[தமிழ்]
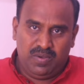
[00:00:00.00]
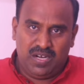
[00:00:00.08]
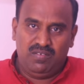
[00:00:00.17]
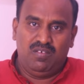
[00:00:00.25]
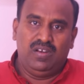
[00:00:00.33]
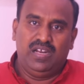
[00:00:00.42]

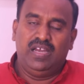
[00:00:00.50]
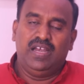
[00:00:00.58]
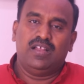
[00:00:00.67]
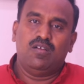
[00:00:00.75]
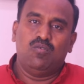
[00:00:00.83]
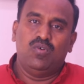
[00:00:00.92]
பரவி
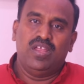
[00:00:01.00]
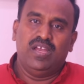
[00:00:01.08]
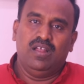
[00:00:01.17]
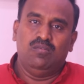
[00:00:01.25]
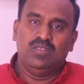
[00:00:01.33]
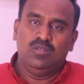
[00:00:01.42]

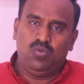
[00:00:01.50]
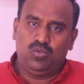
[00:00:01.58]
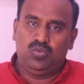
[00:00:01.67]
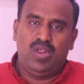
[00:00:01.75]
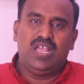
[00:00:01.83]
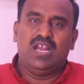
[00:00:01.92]
இடக்கக்கூடிய இடம் வந்து
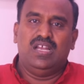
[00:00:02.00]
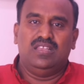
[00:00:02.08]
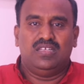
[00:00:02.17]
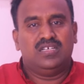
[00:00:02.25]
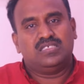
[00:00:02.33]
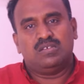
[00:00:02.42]
ஒரு
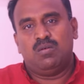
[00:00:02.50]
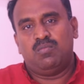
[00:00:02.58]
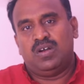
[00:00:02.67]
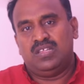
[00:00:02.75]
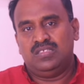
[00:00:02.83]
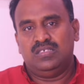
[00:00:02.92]
துணைக்கண்டத்திற்கு
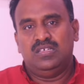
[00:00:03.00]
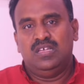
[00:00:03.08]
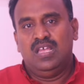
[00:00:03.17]
சமமானது